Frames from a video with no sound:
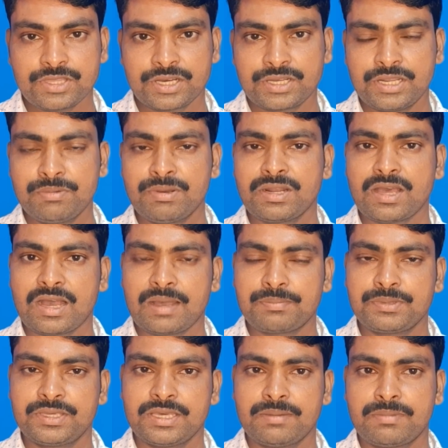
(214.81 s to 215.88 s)
तकरीबन
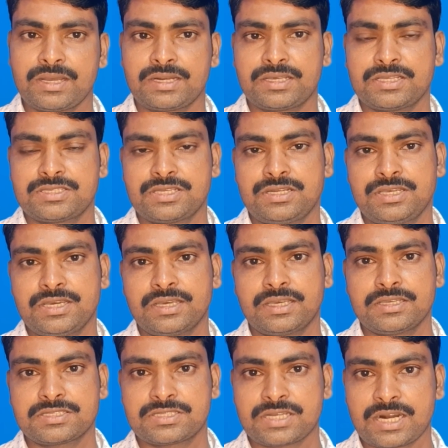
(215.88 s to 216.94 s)
आप ये मान के चलिए
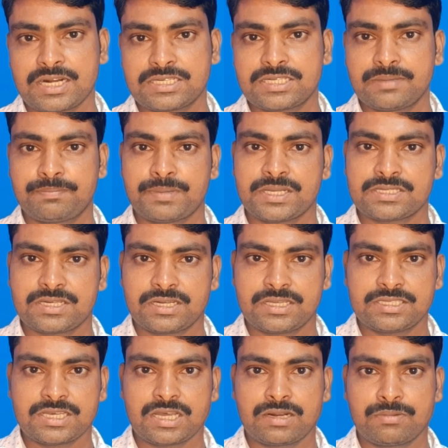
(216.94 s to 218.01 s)
कि साठ से पैंसठ
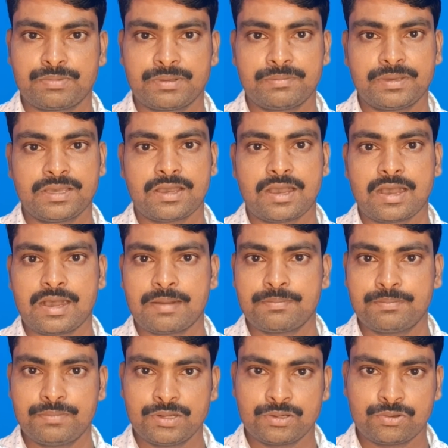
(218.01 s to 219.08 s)
हज़ार रुपये में
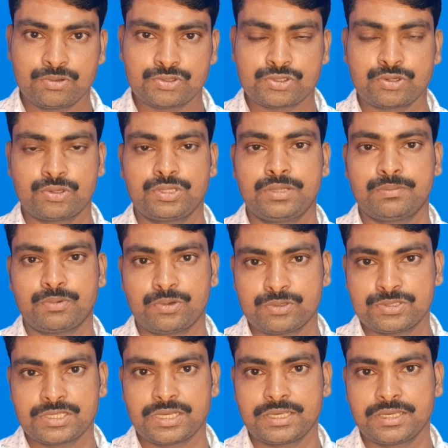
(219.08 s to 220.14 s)
आप बिल्कुल सऊदी
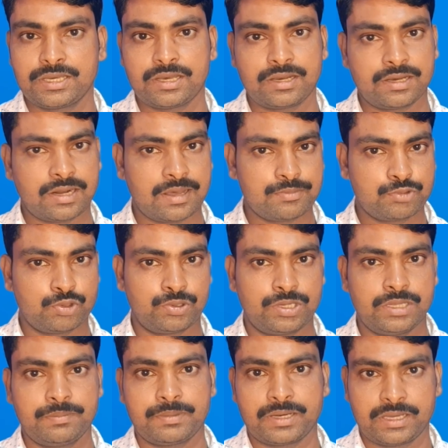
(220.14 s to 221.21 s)
पहुंच जाएंगे अगर आप
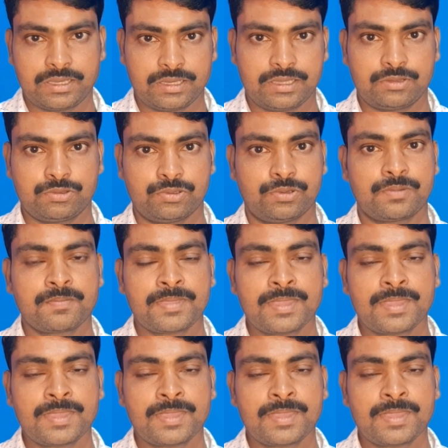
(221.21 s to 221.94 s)
छुट्टी पे आए हैं तो